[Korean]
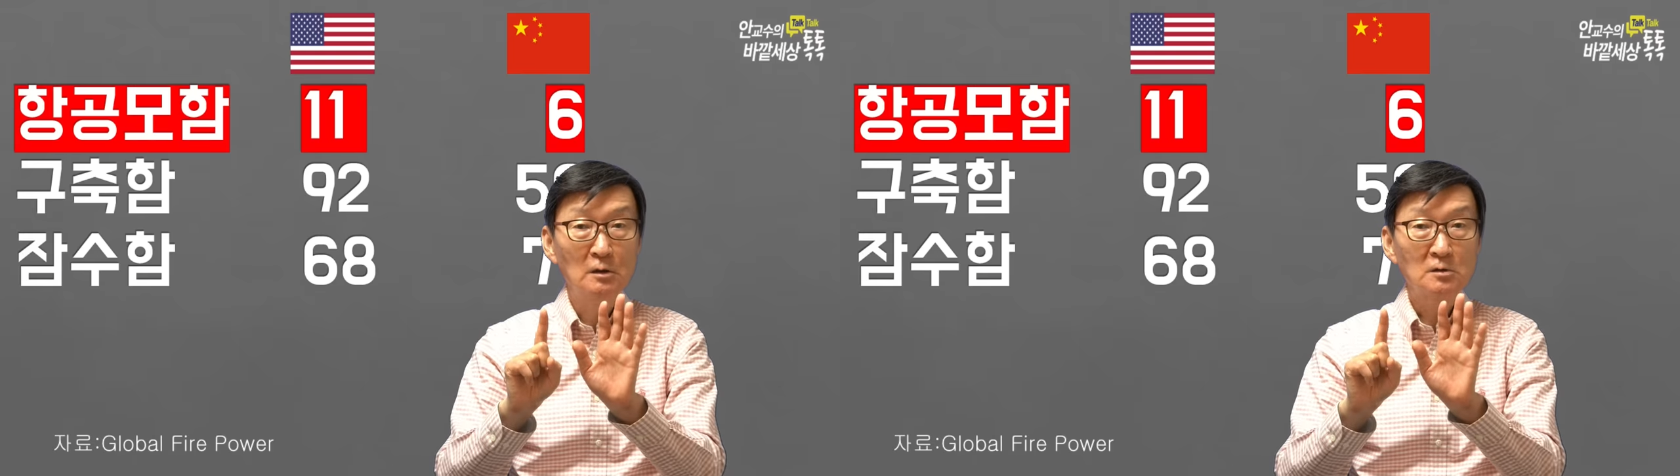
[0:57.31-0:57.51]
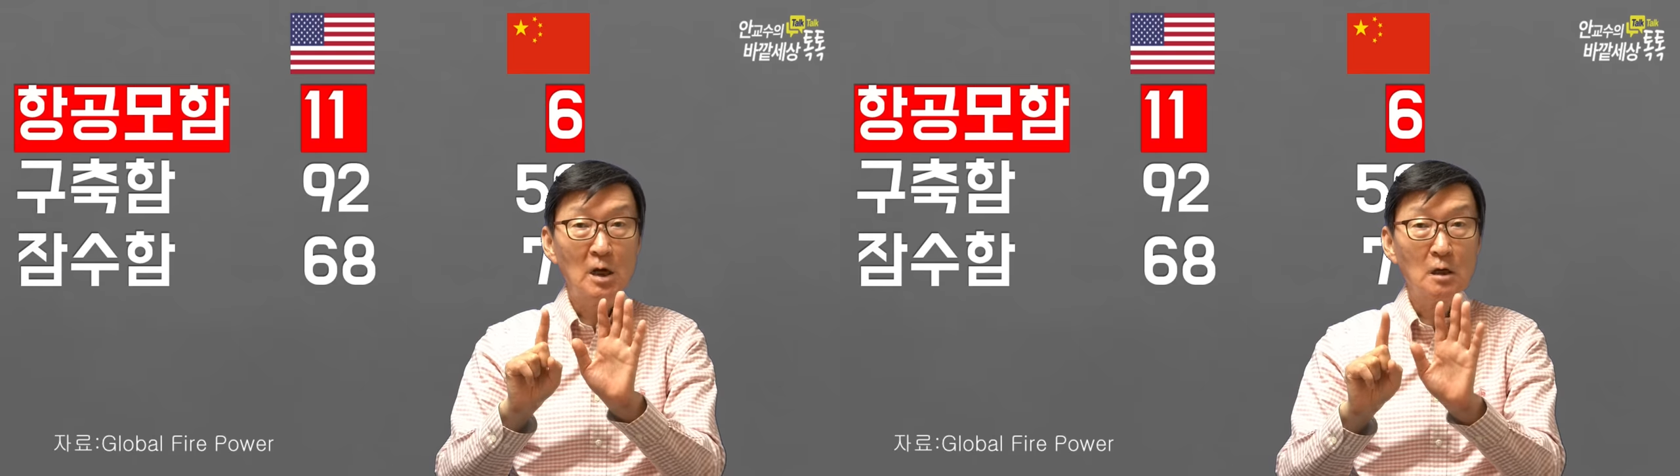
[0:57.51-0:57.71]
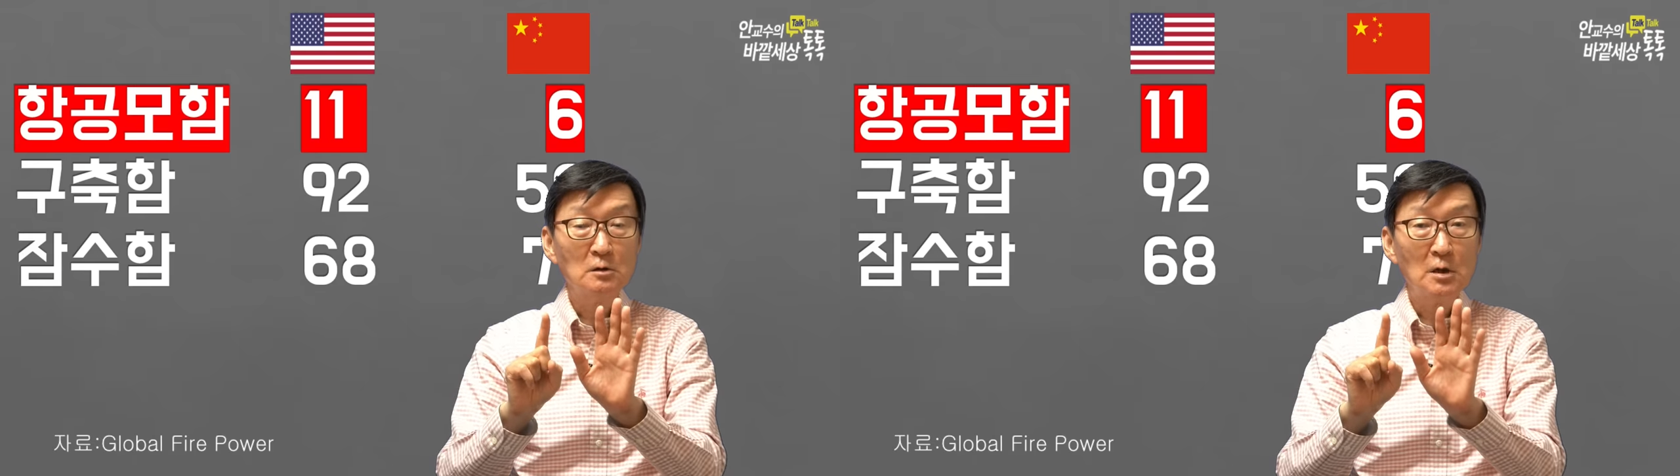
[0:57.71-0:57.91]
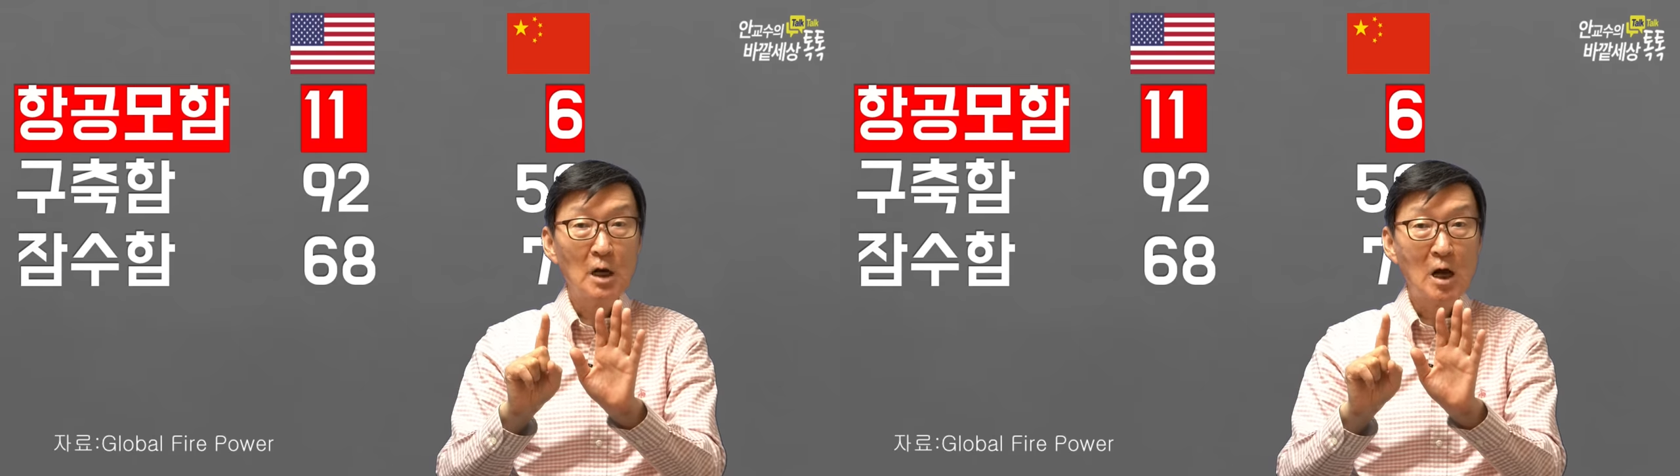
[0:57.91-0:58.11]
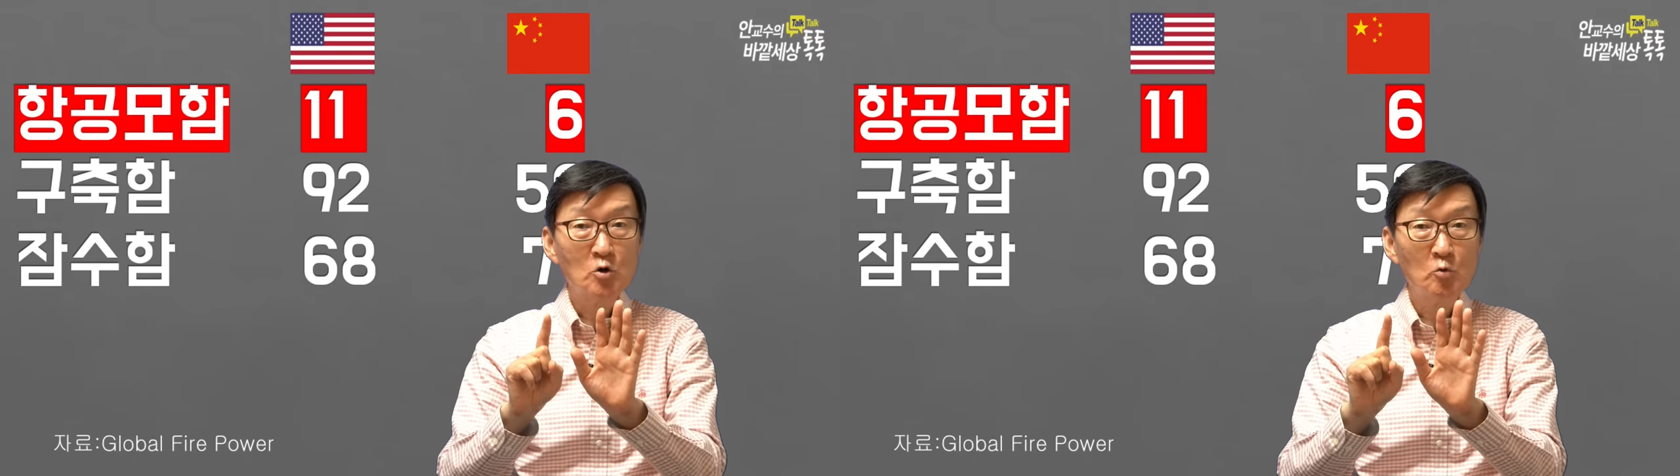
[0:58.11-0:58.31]
자, 그런데
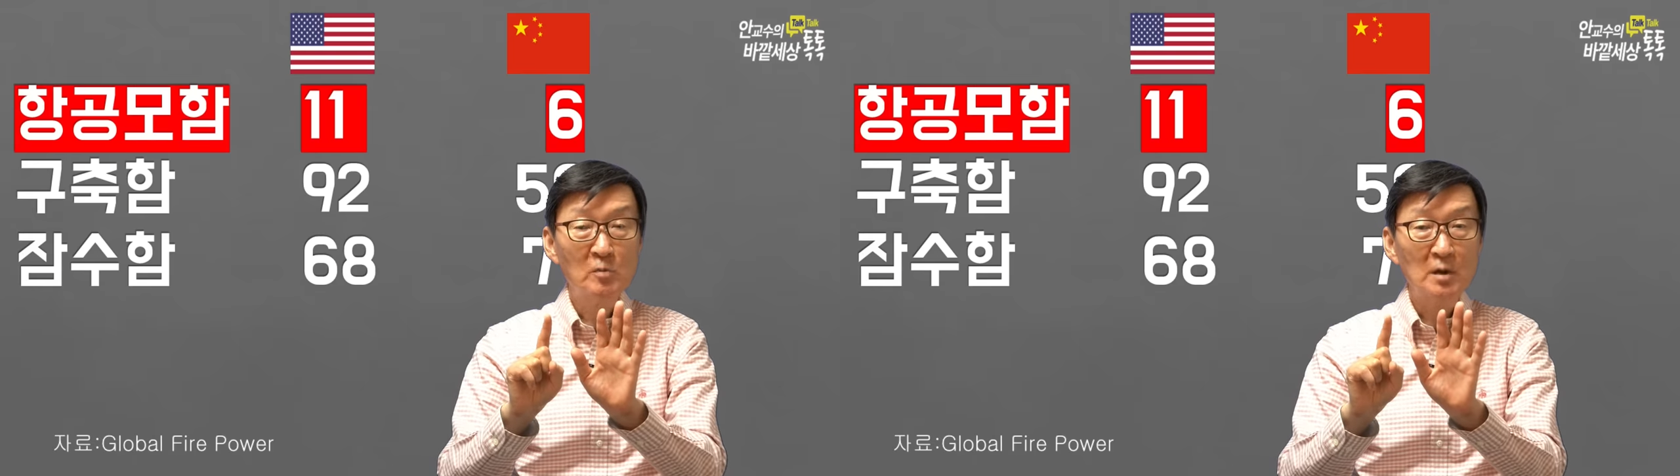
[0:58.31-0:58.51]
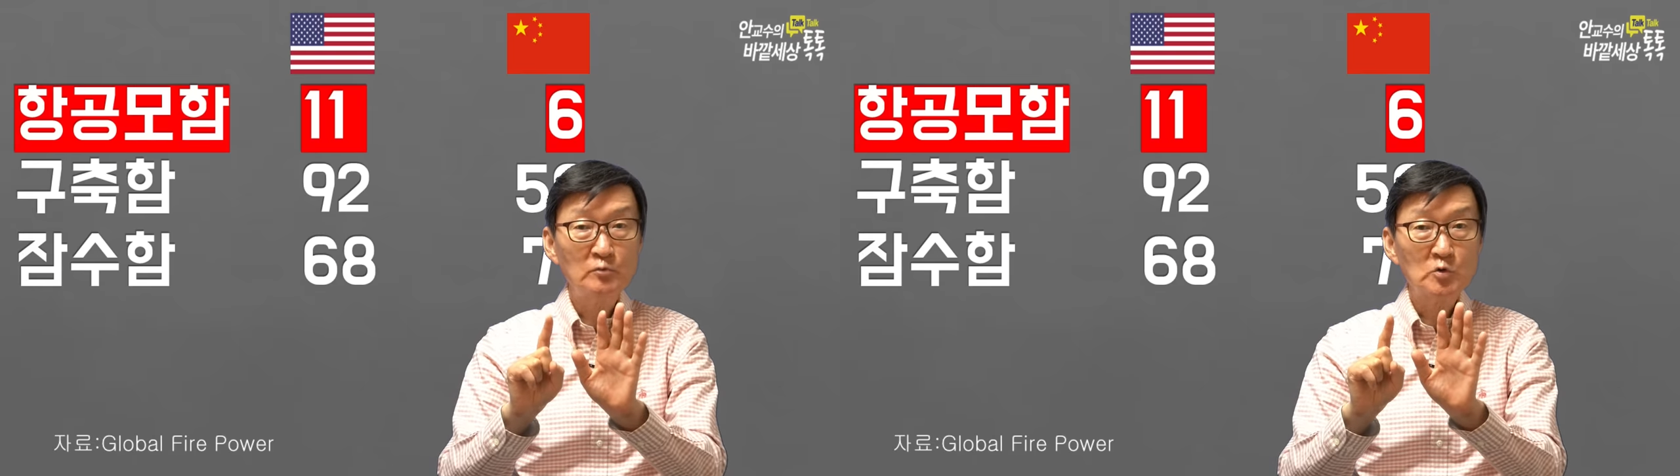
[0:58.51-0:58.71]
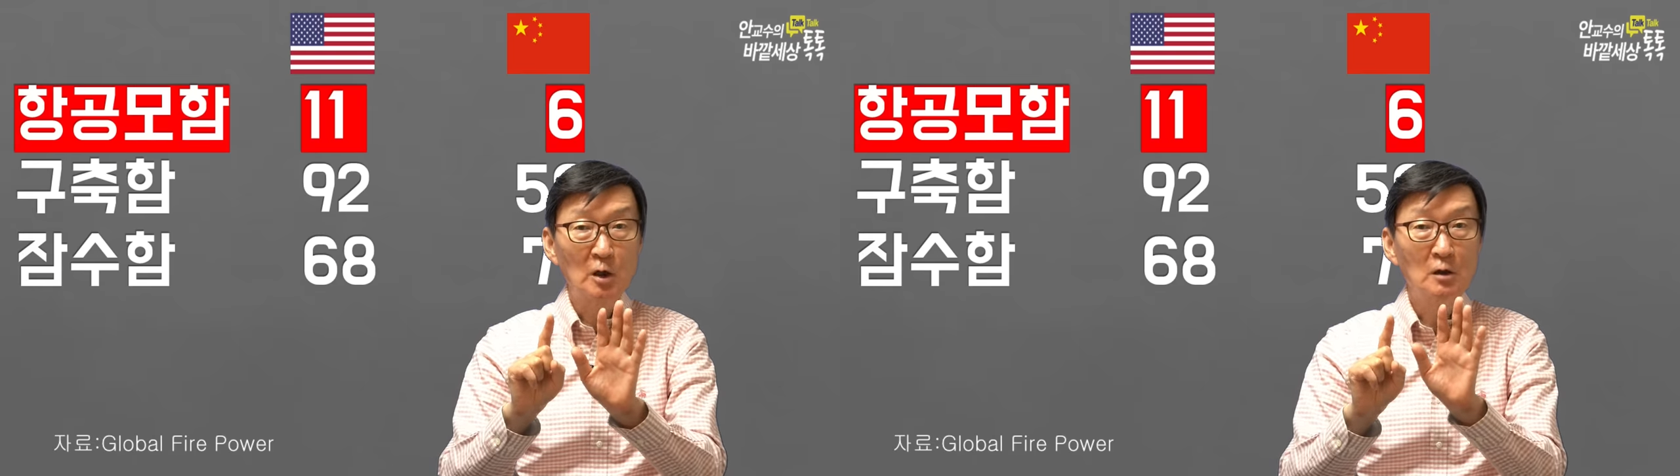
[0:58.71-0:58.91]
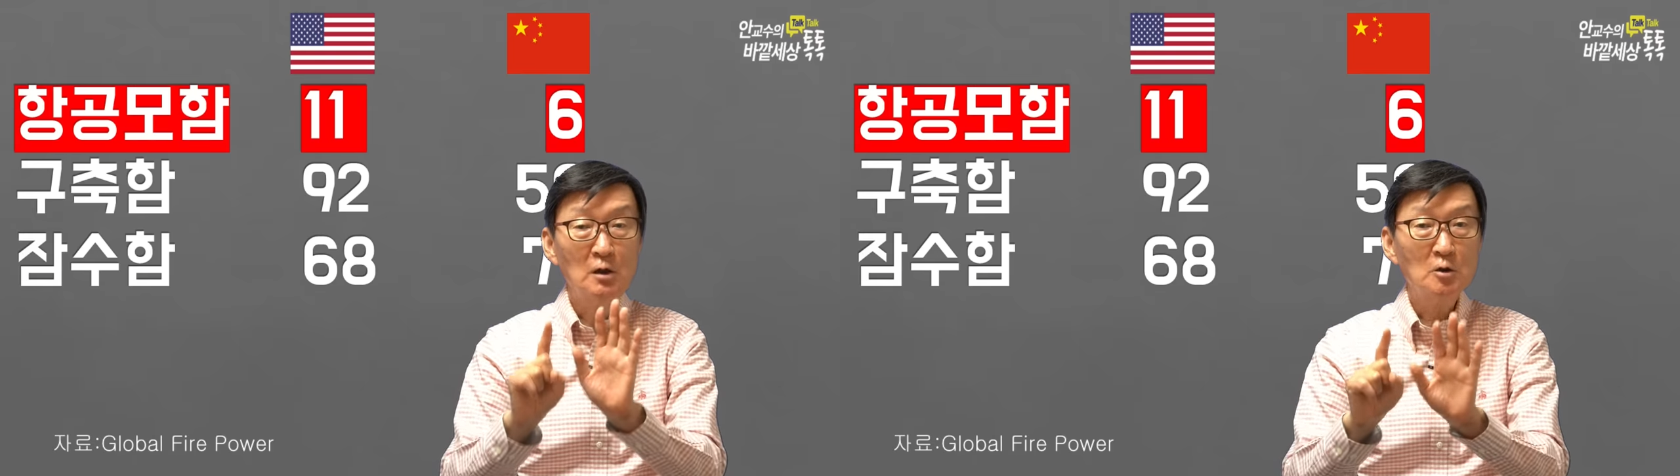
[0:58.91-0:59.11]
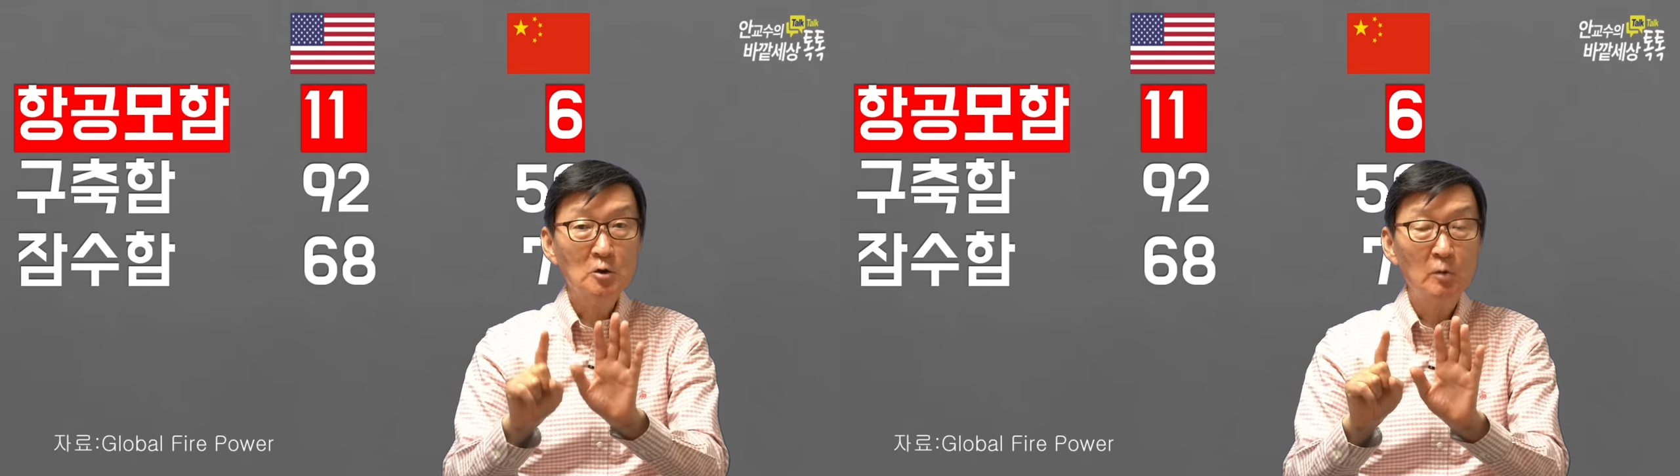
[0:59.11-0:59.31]
항공모함 전력으로